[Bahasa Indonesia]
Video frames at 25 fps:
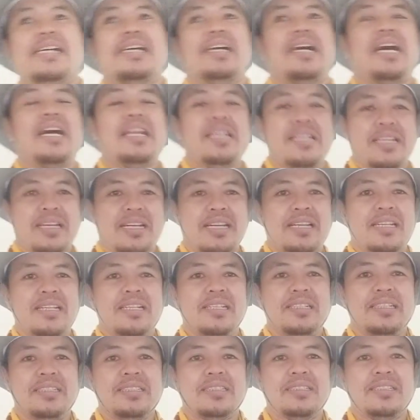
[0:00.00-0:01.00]
Anda
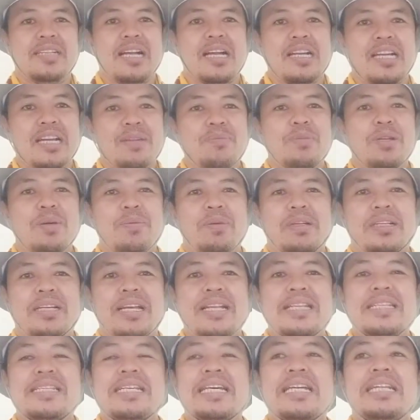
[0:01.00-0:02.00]
eh, akan
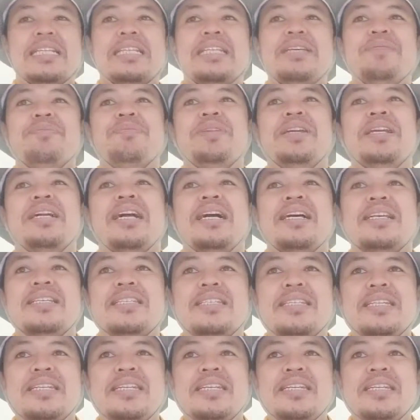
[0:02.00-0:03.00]
mendapatkan
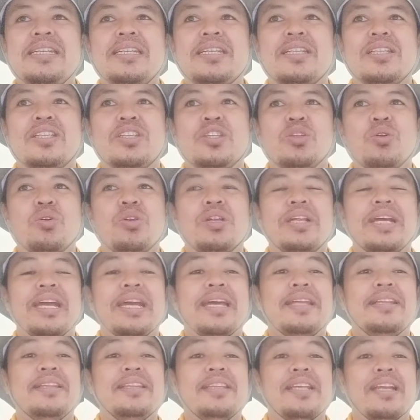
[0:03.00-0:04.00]
sertifikasi tour
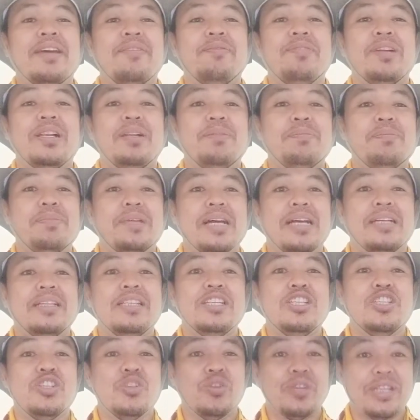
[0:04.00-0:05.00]
and travel
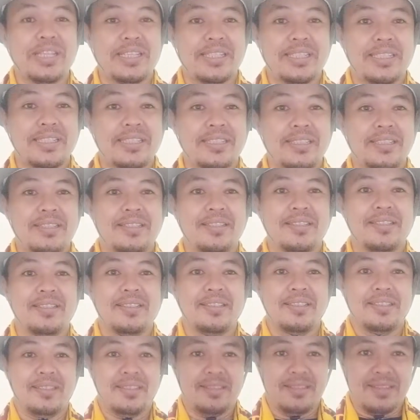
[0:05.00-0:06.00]
practitioners.
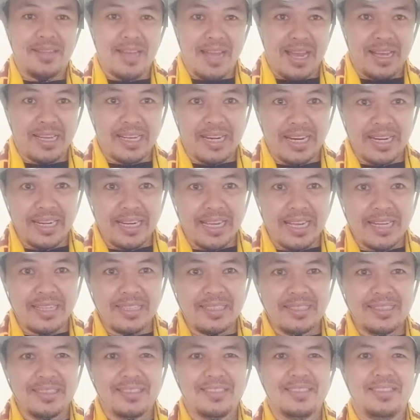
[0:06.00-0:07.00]
Nah, keren kan?
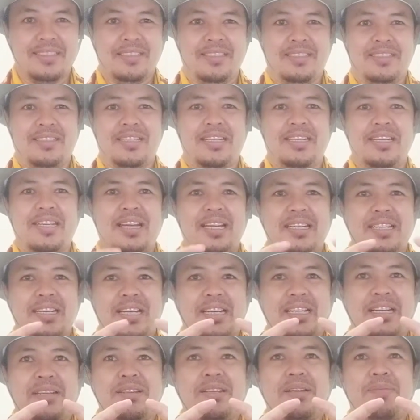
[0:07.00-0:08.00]
Jadi
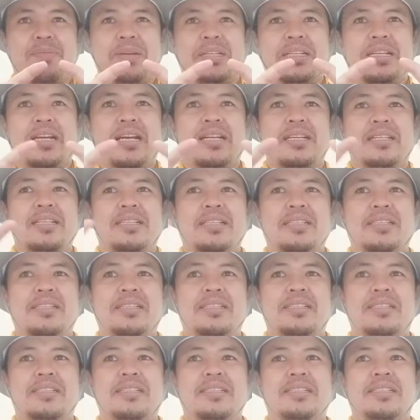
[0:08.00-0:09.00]
Anda akan mendapatkan
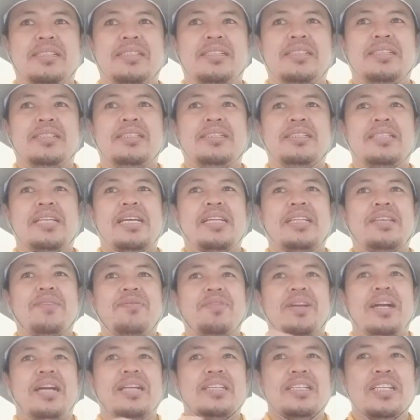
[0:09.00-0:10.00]
uh, uh,
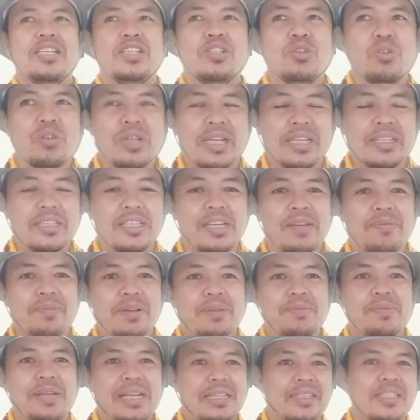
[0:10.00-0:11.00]
sertifikasi tour and travel
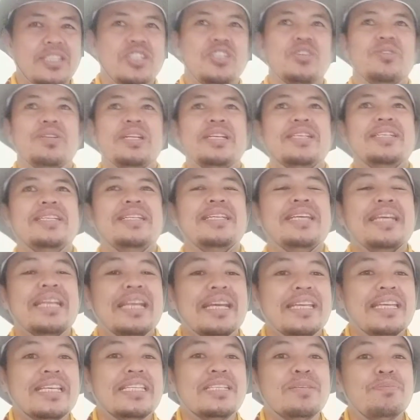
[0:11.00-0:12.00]
practitioners
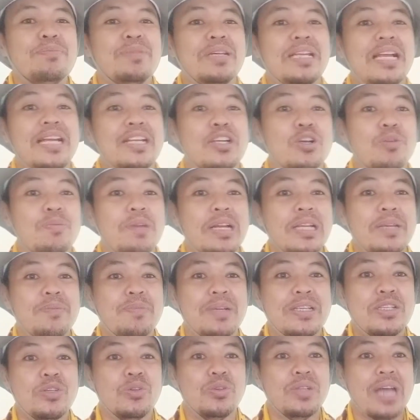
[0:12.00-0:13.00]
nilainya 9,5
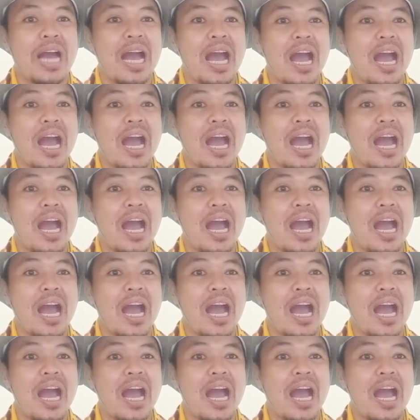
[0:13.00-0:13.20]
juta.